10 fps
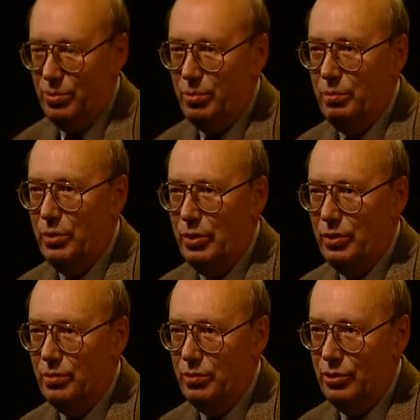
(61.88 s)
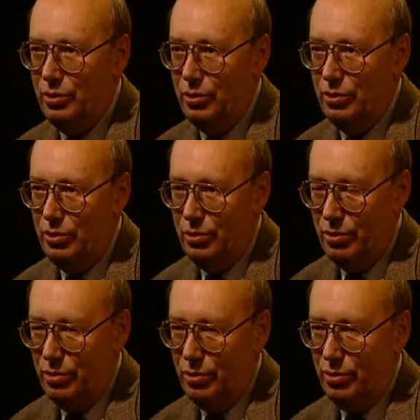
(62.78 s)
вспоминать вот этот
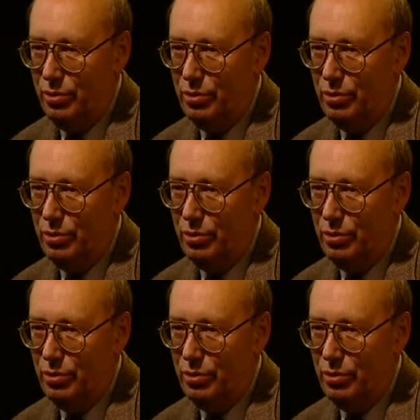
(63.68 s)
э,